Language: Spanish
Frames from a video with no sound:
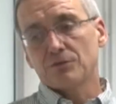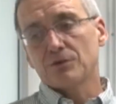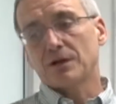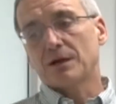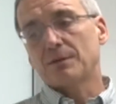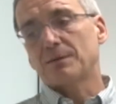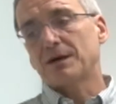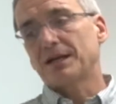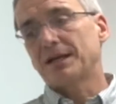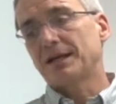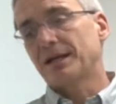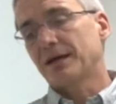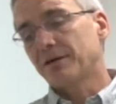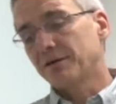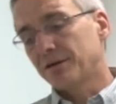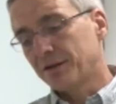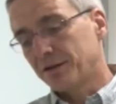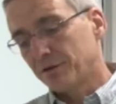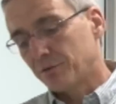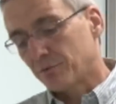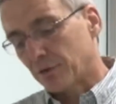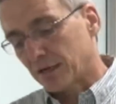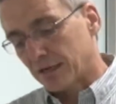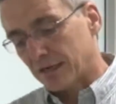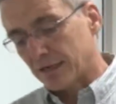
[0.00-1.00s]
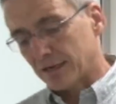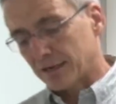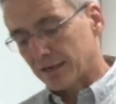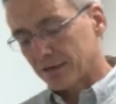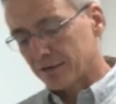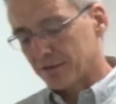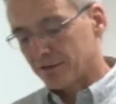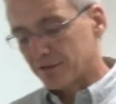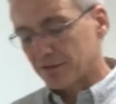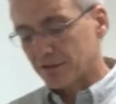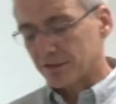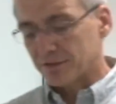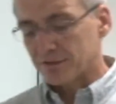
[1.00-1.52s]
una manera de averiguar la
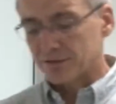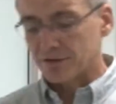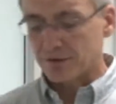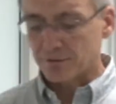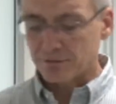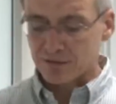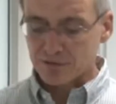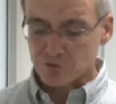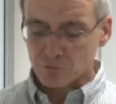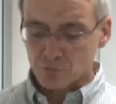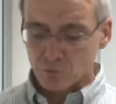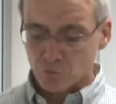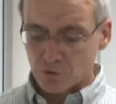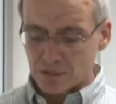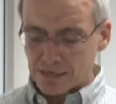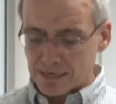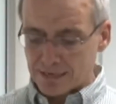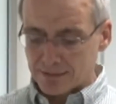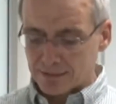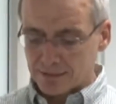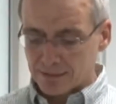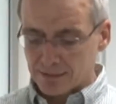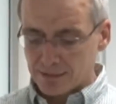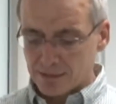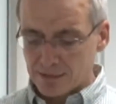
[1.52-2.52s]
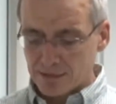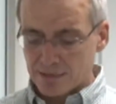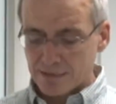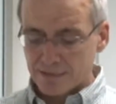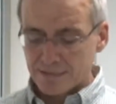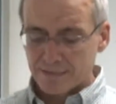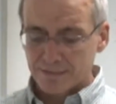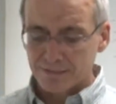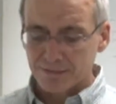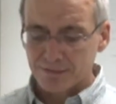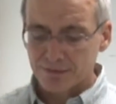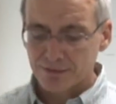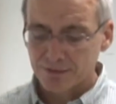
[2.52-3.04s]
resistencia vascular
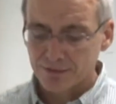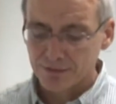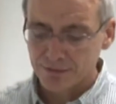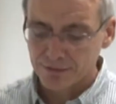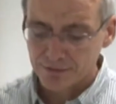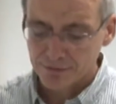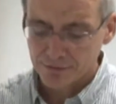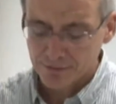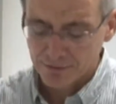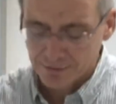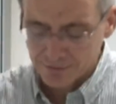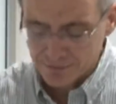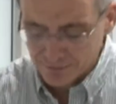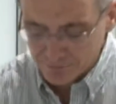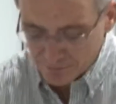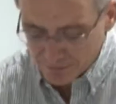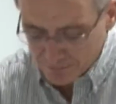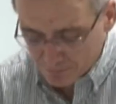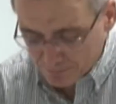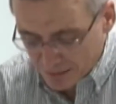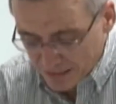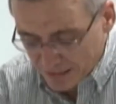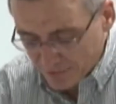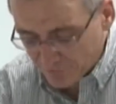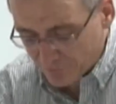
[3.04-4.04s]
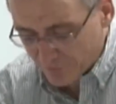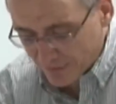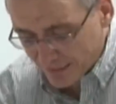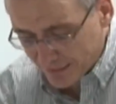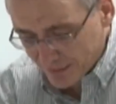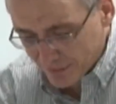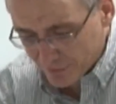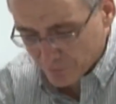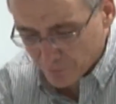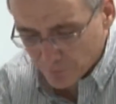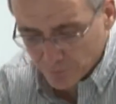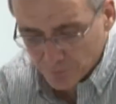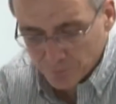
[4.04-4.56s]
eh, a, nivel
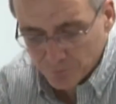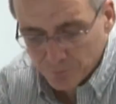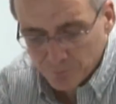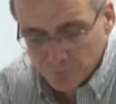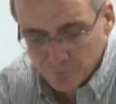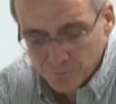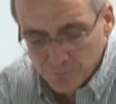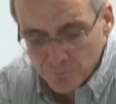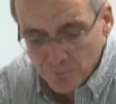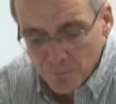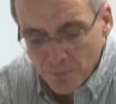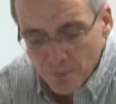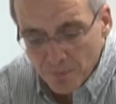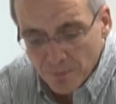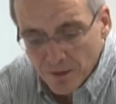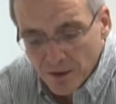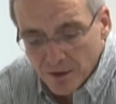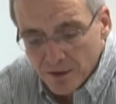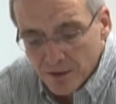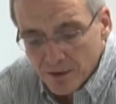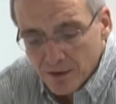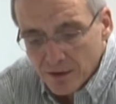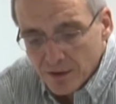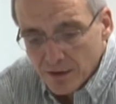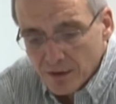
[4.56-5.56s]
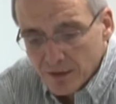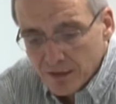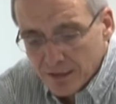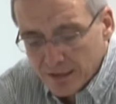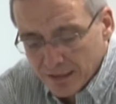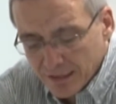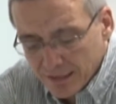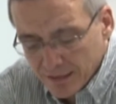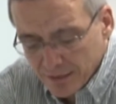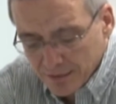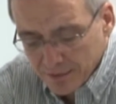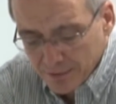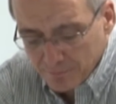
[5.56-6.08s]
periférico,
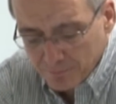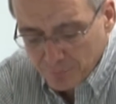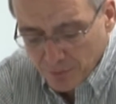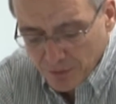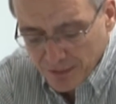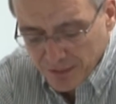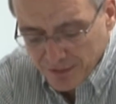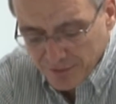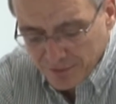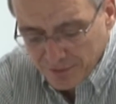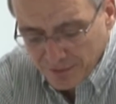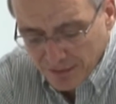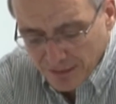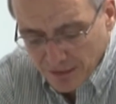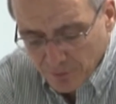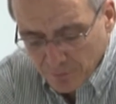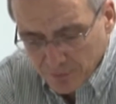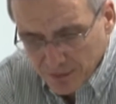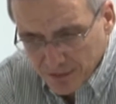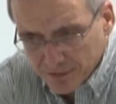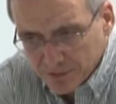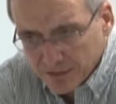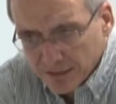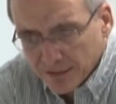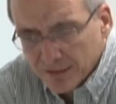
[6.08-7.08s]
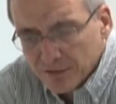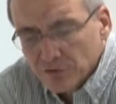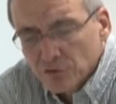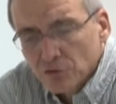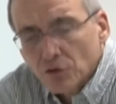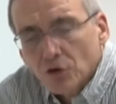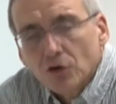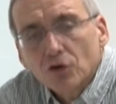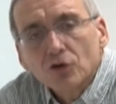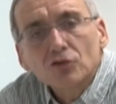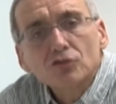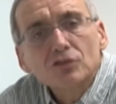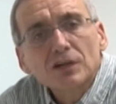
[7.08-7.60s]
que puede estar aumentada en
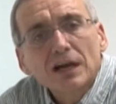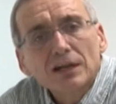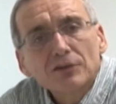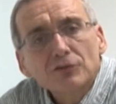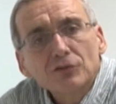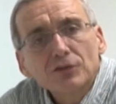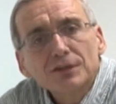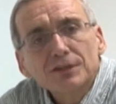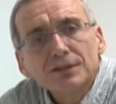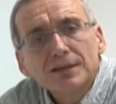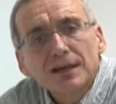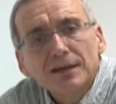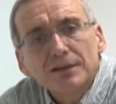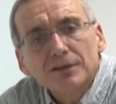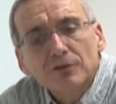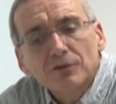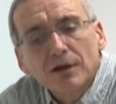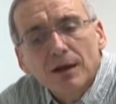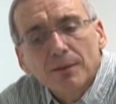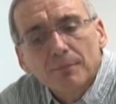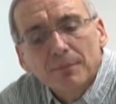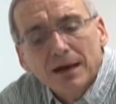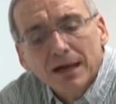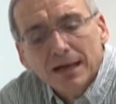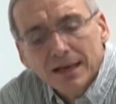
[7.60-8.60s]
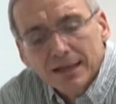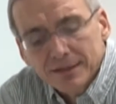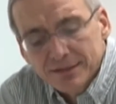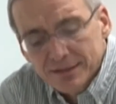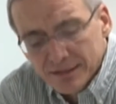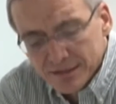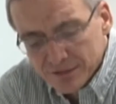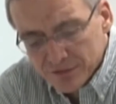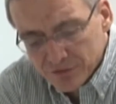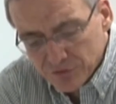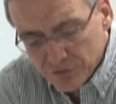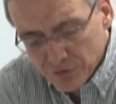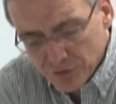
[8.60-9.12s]
todos los casos en que haya una mala
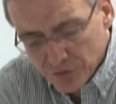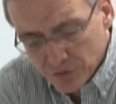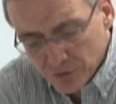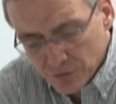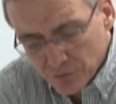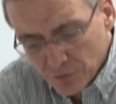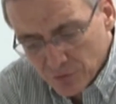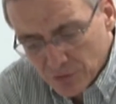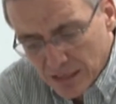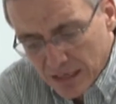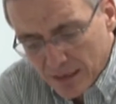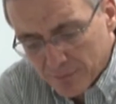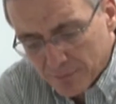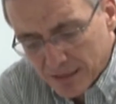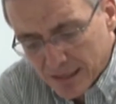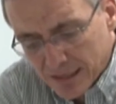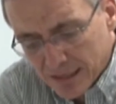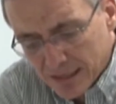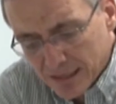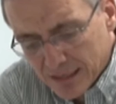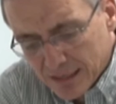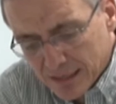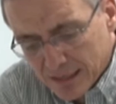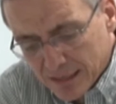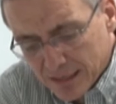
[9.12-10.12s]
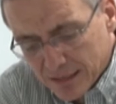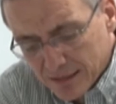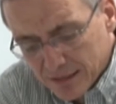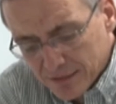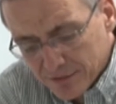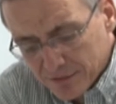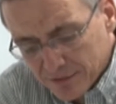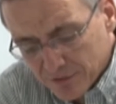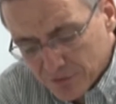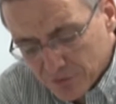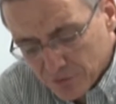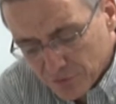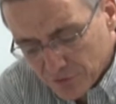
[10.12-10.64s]
eyección, una mala
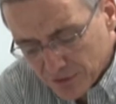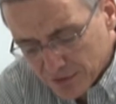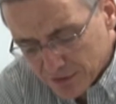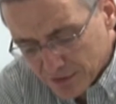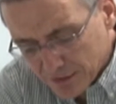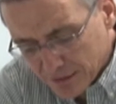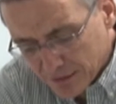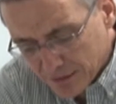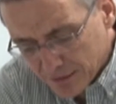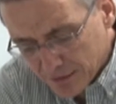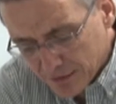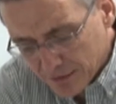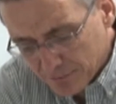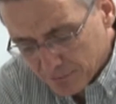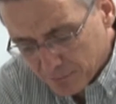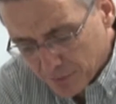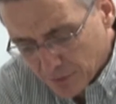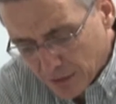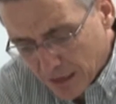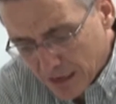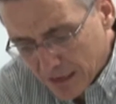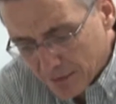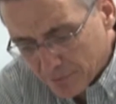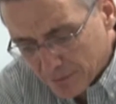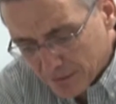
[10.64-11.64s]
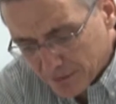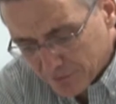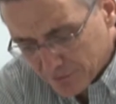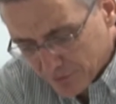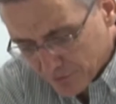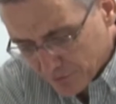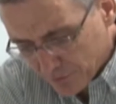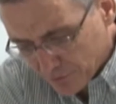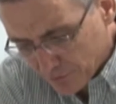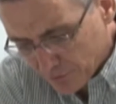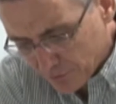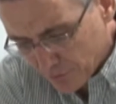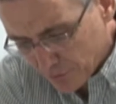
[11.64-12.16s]
eyección de sangre por, al
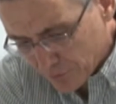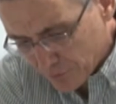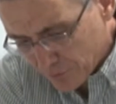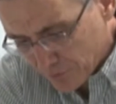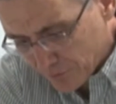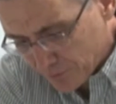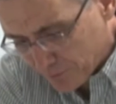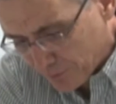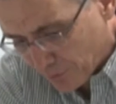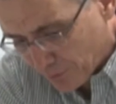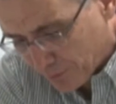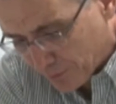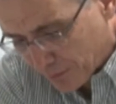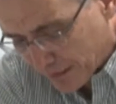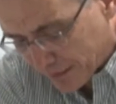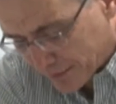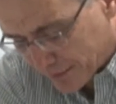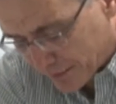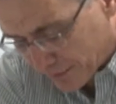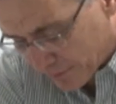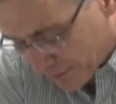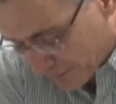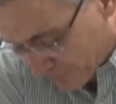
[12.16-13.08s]
ventrículo, por parte del